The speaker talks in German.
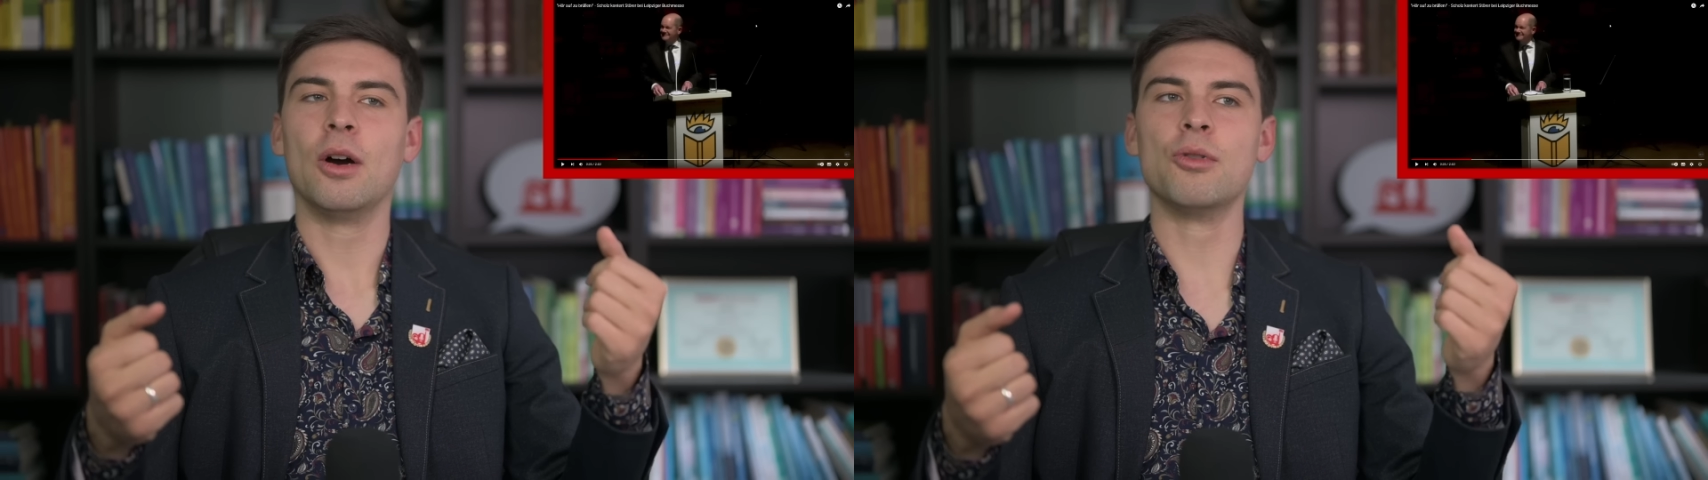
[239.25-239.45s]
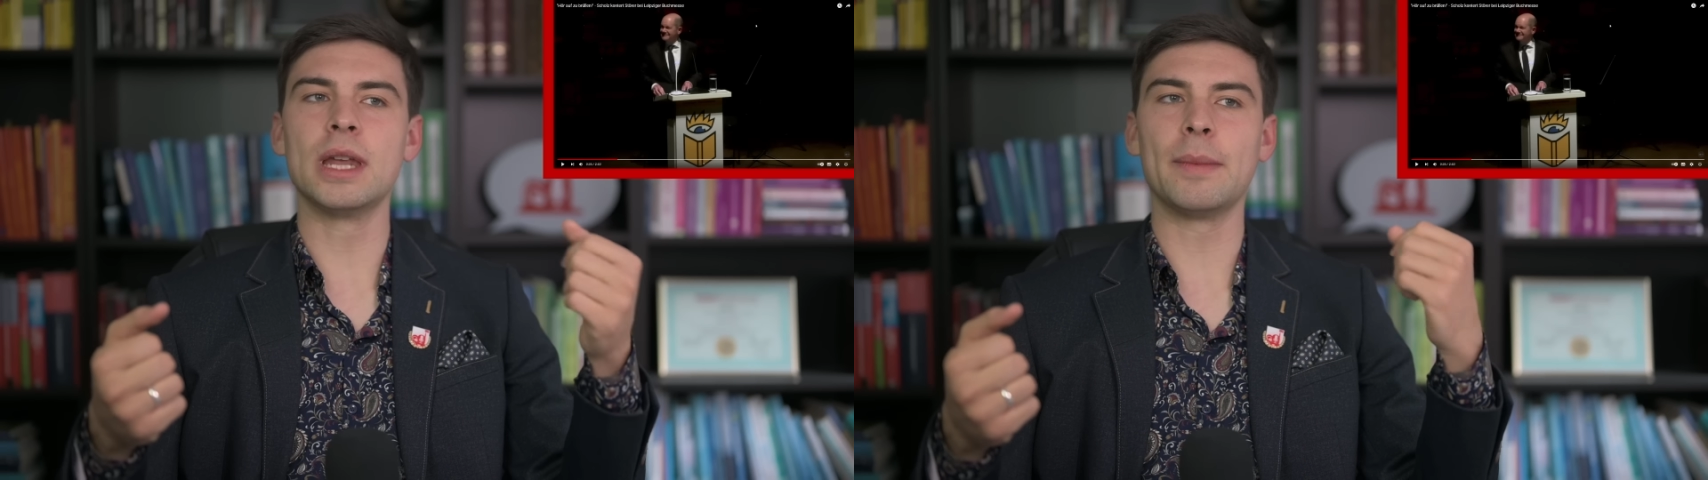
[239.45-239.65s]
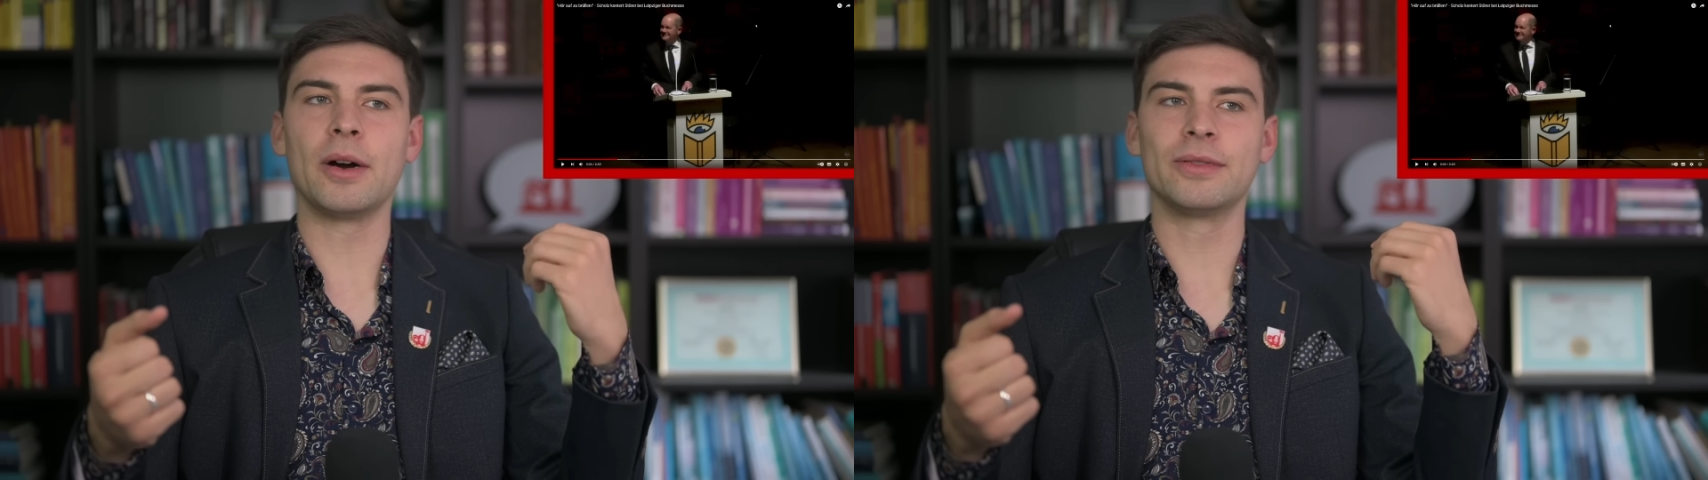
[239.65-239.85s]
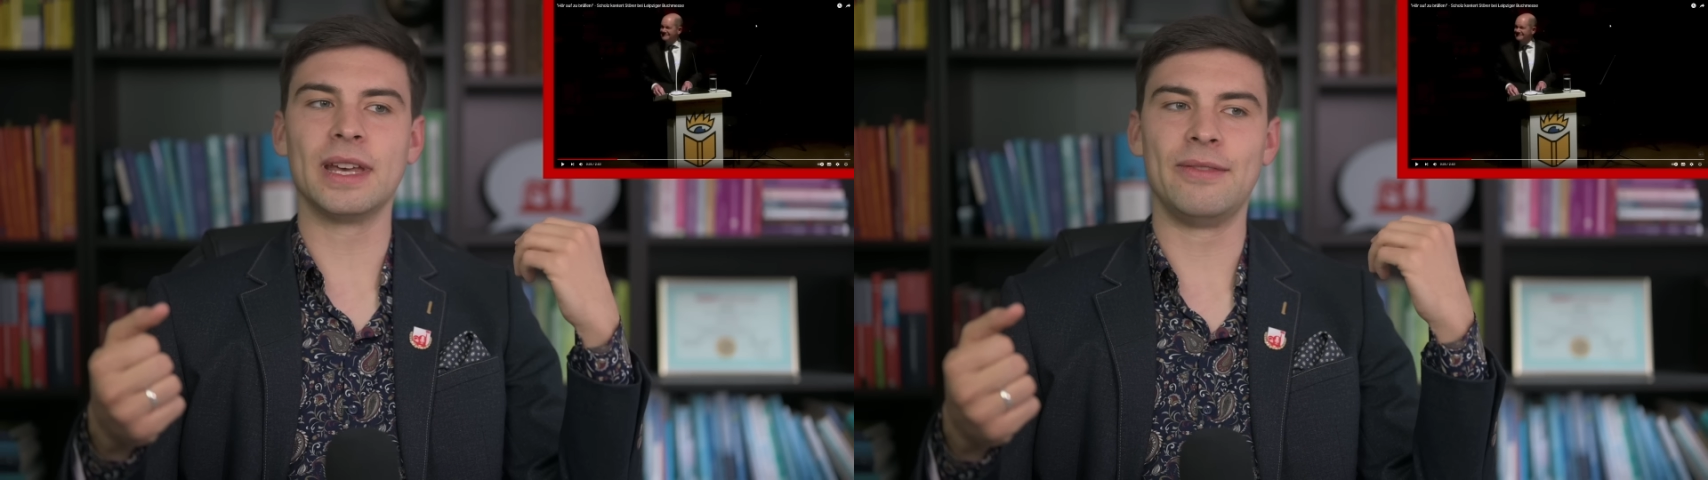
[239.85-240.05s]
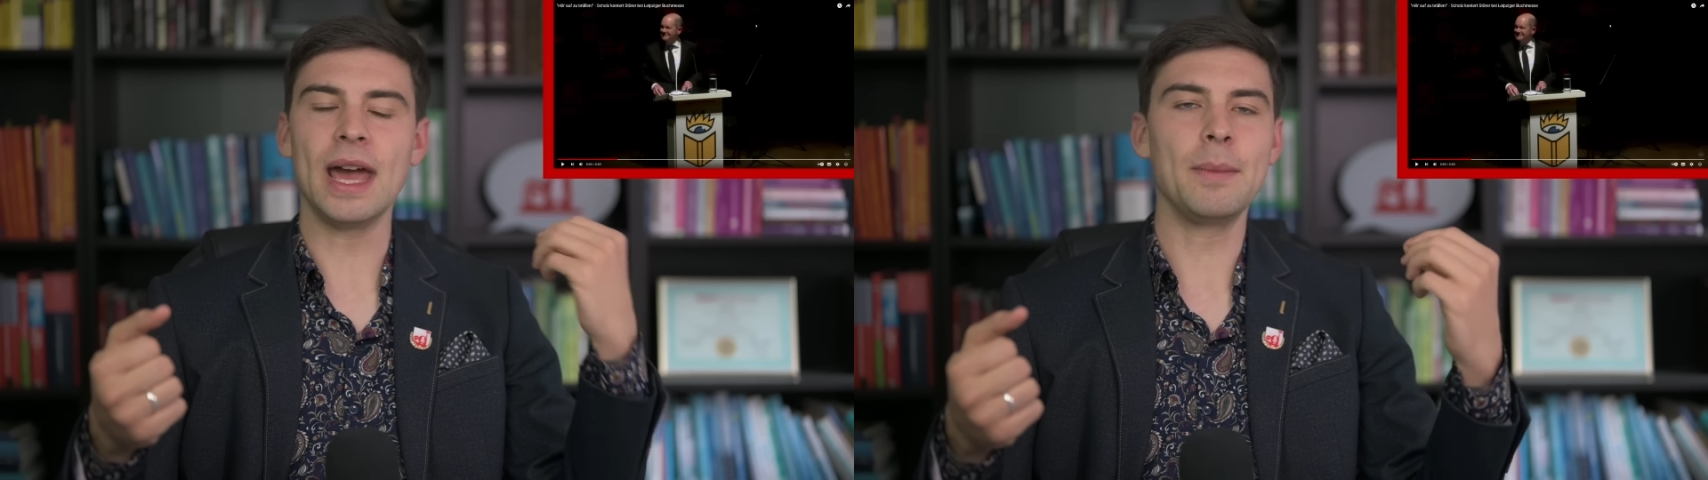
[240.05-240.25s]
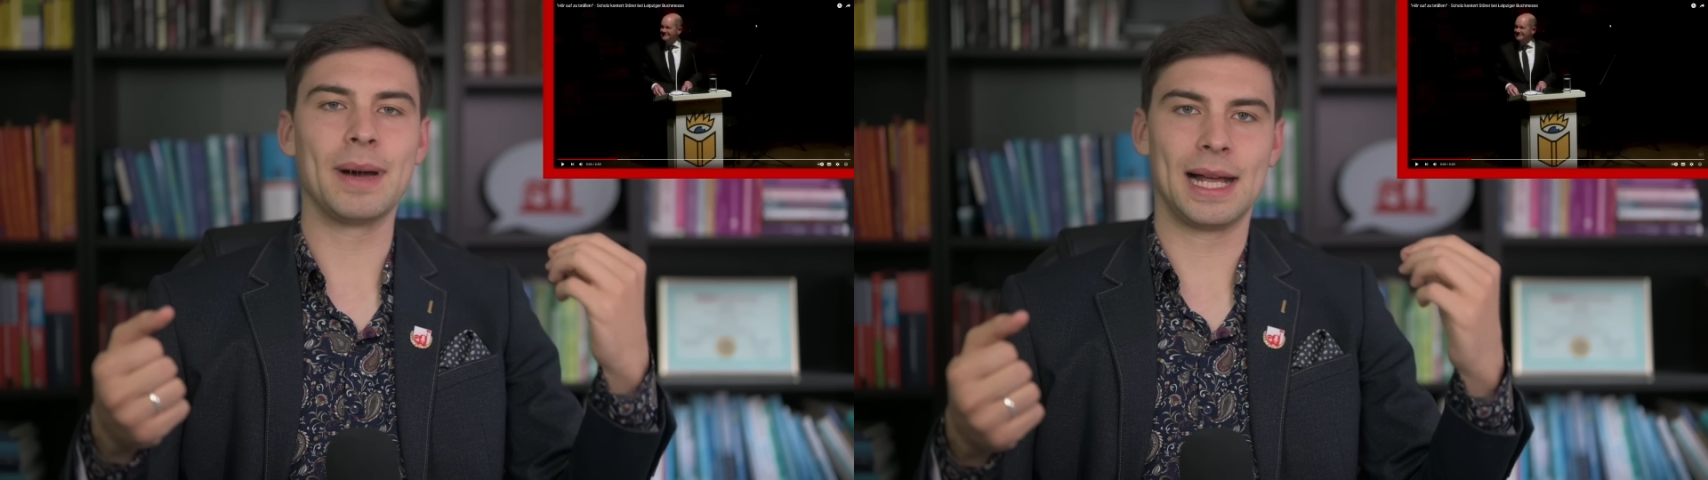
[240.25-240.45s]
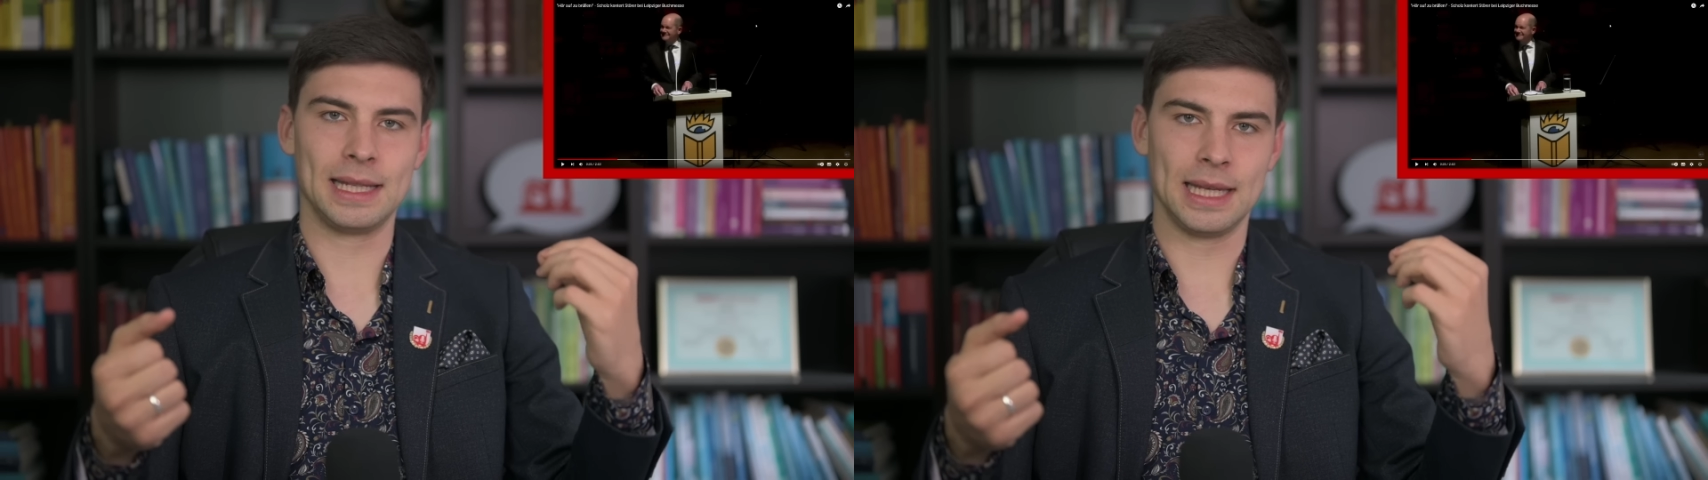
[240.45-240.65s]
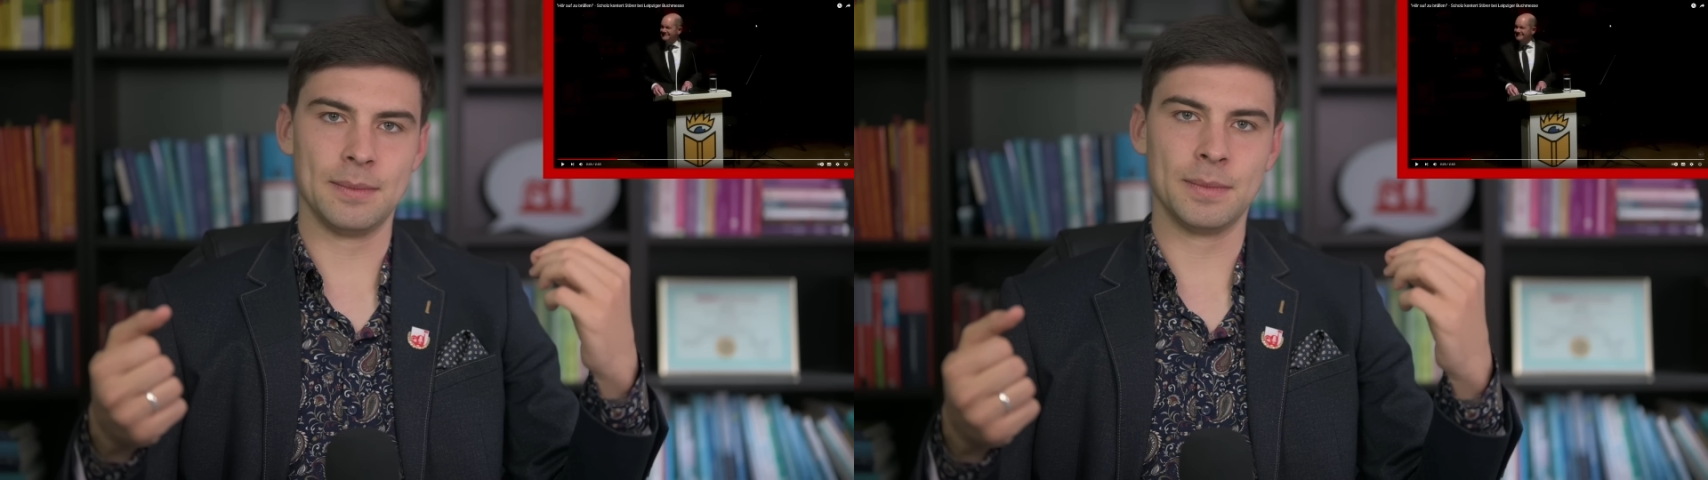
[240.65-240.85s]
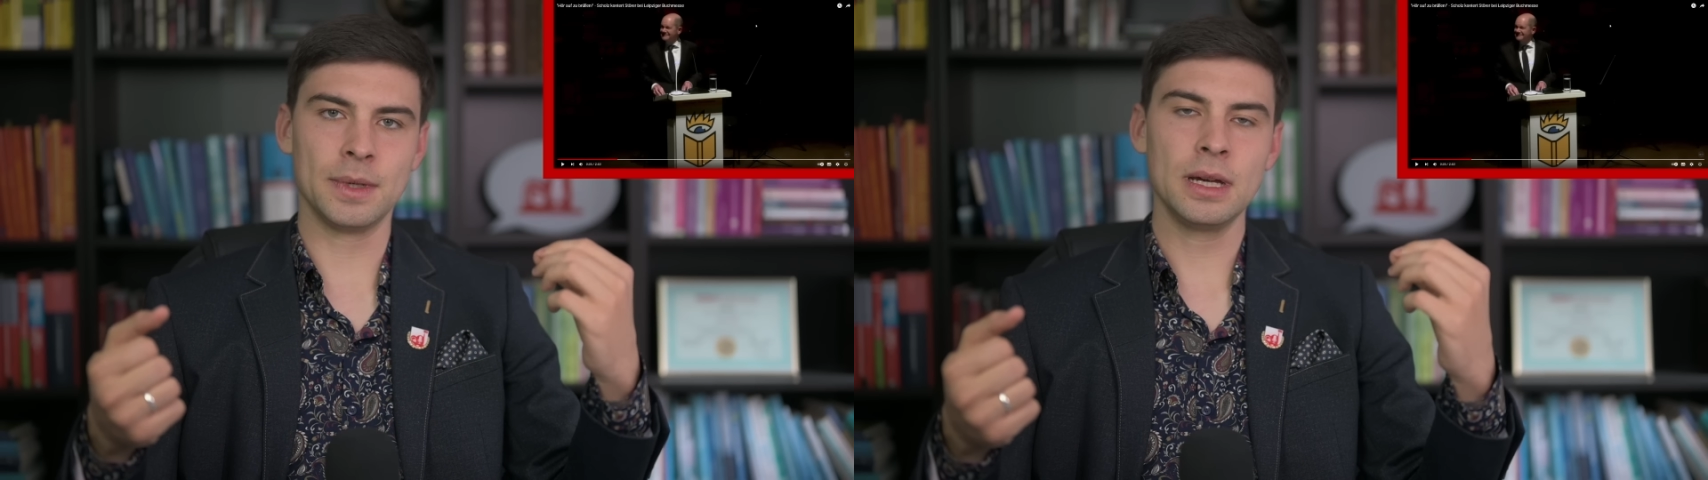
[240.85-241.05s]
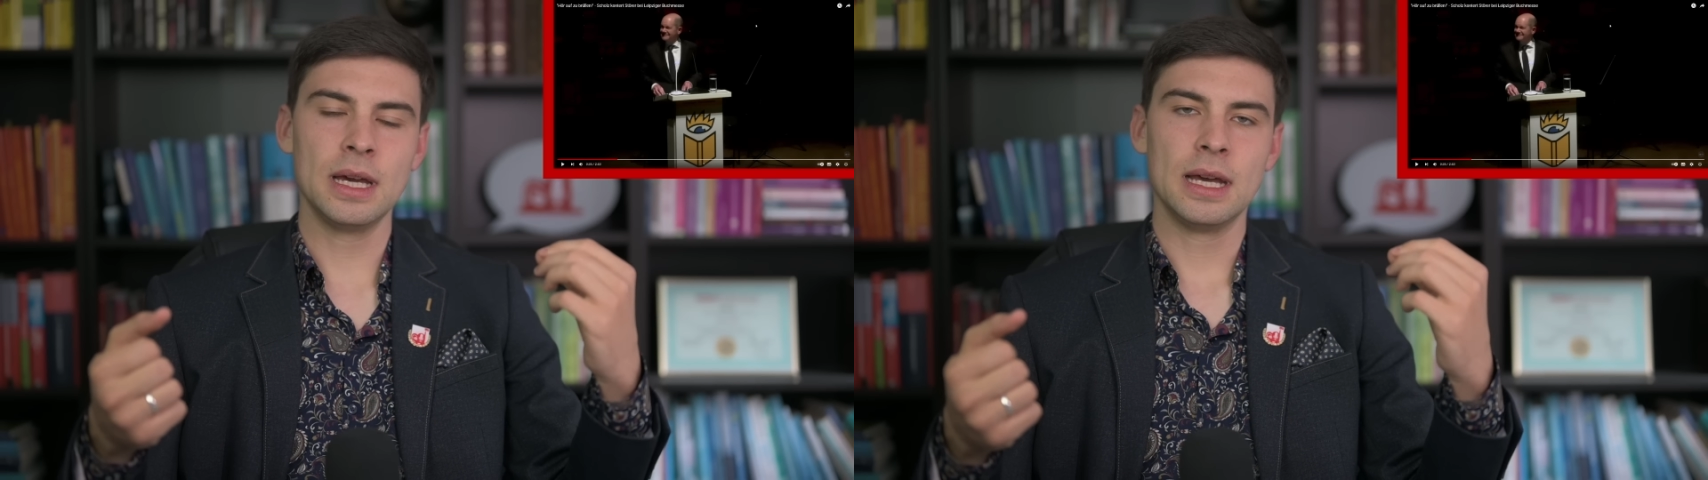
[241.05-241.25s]
Und aber auf der verbalen
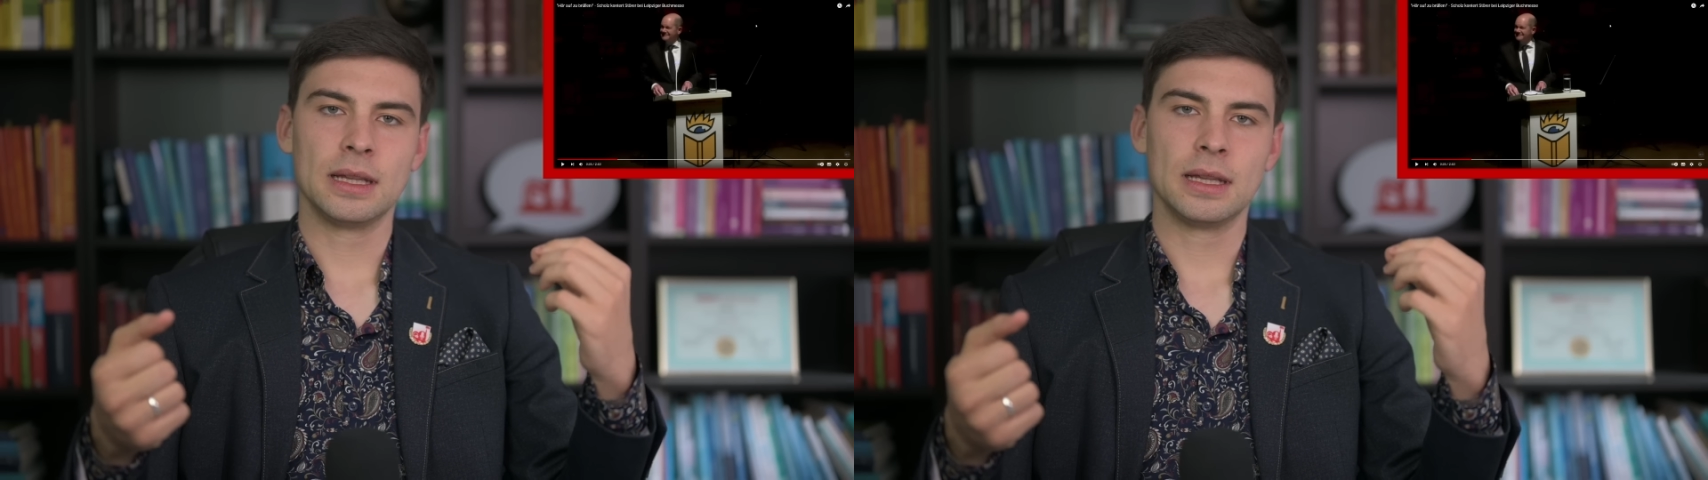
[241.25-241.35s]
Ebene